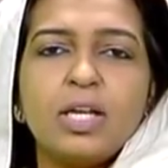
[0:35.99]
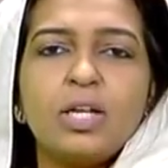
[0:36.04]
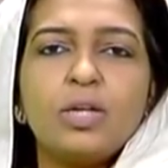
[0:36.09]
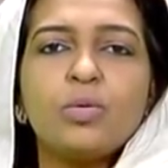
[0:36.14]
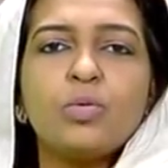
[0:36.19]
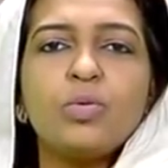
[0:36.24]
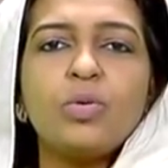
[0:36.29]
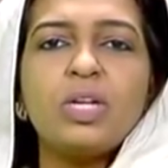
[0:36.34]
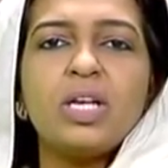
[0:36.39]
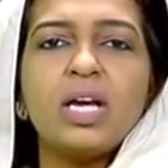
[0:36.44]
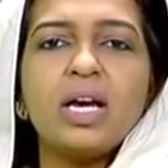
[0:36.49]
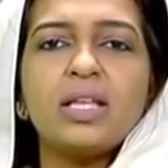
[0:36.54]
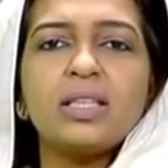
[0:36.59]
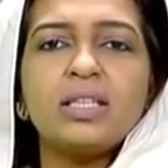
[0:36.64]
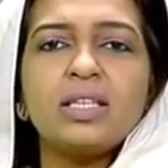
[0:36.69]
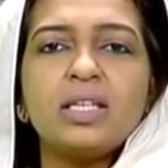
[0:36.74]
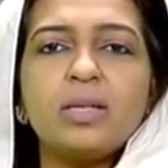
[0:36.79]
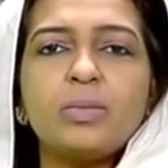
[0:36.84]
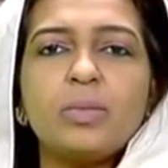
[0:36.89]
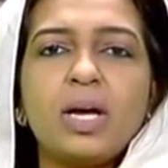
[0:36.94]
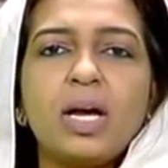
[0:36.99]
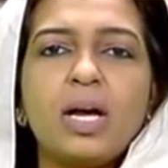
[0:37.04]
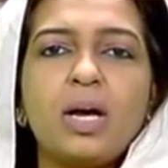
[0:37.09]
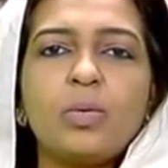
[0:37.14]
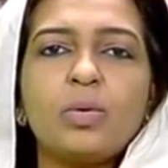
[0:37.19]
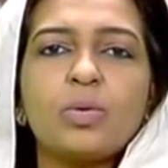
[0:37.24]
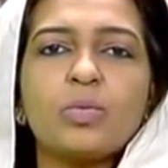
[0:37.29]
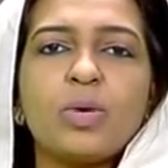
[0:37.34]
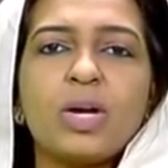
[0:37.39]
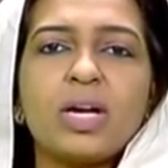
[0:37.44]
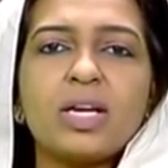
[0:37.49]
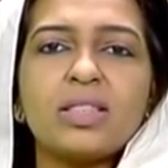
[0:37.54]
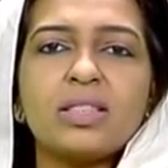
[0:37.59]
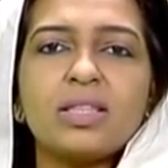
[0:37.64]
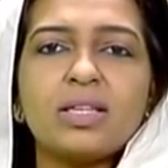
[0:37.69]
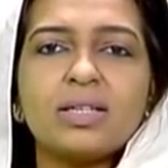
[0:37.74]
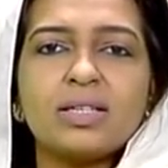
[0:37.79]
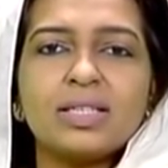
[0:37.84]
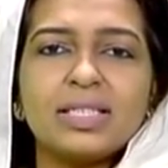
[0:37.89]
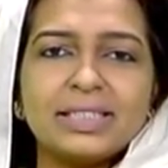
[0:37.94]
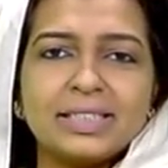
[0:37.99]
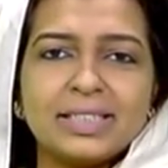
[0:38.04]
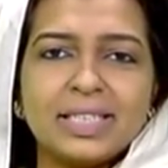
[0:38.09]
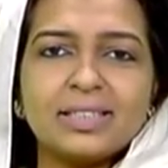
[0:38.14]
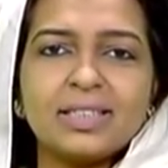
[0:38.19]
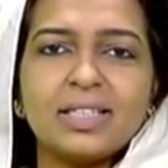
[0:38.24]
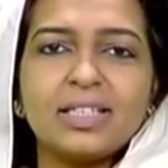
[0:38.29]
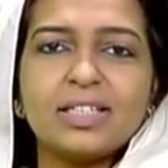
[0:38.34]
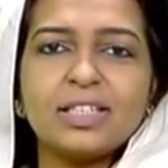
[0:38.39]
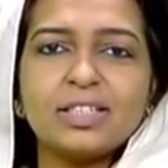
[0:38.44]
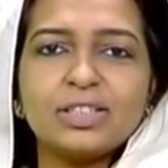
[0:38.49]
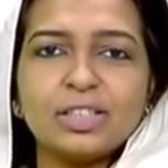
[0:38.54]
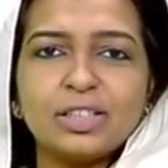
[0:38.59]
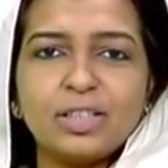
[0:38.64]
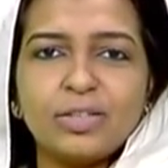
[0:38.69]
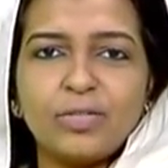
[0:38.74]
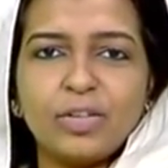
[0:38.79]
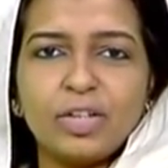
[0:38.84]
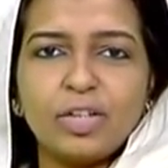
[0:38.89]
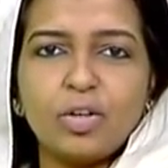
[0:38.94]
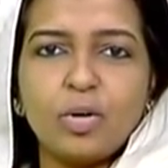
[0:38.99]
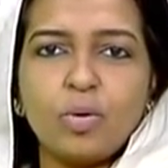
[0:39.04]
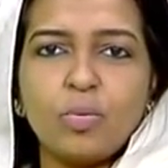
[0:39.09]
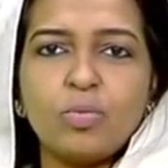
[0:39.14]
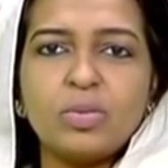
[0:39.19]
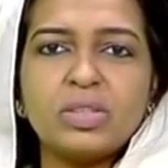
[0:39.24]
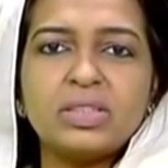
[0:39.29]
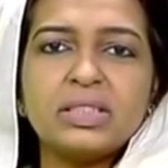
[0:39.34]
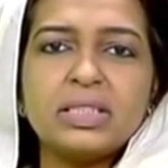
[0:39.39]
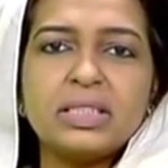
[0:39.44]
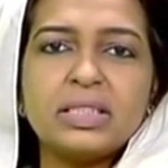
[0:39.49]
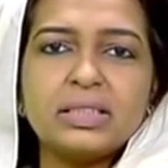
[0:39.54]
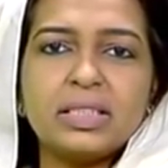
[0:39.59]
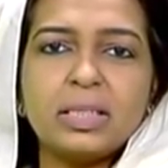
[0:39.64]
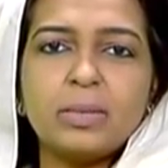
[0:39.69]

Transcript: لكل هذه المحاور وأكثر نسعد أن نستضيف اليوم وزير